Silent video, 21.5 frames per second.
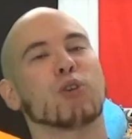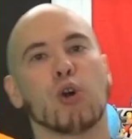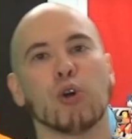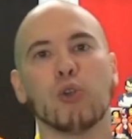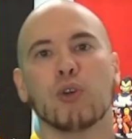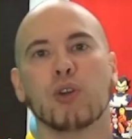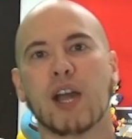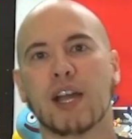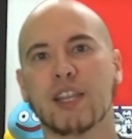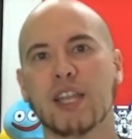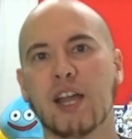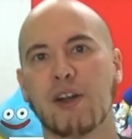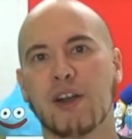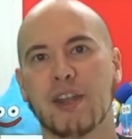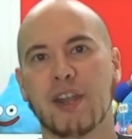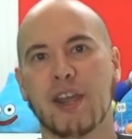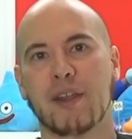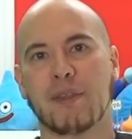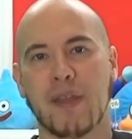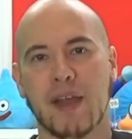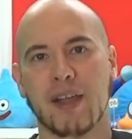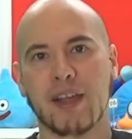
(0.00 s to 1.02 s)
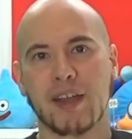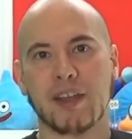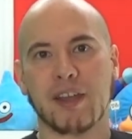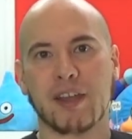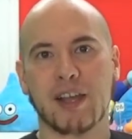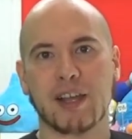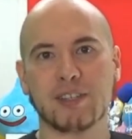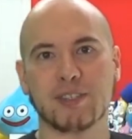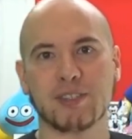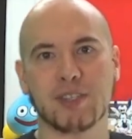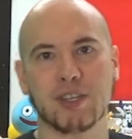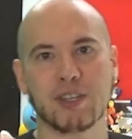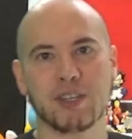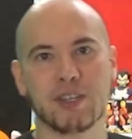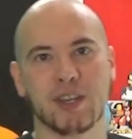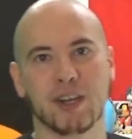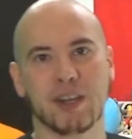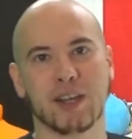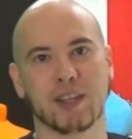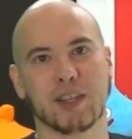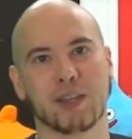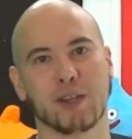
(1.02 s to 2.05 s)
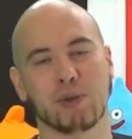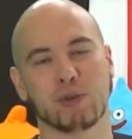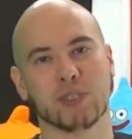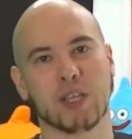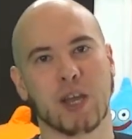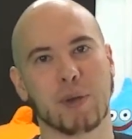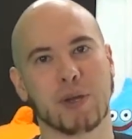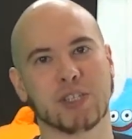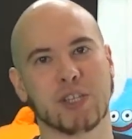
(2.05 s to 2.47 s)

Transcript: の方はねなかなか素敵な方でございました